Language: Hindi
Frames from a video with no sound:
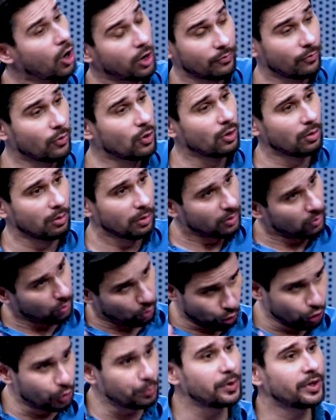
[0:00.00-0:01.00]
और वो
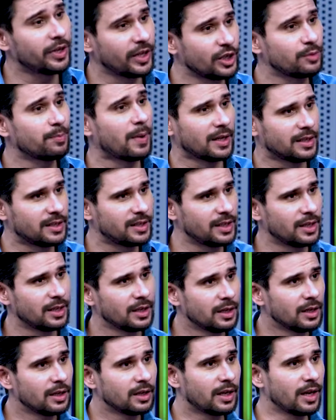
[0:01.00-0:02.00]
खुश भी थे इस बात हाँ,
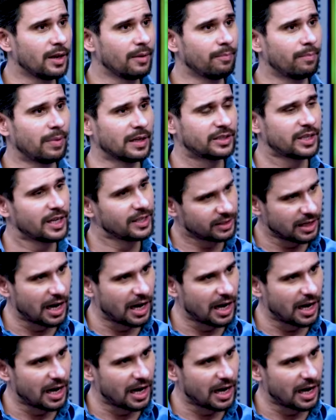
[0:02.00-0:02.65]
हाँ। कि बच्चा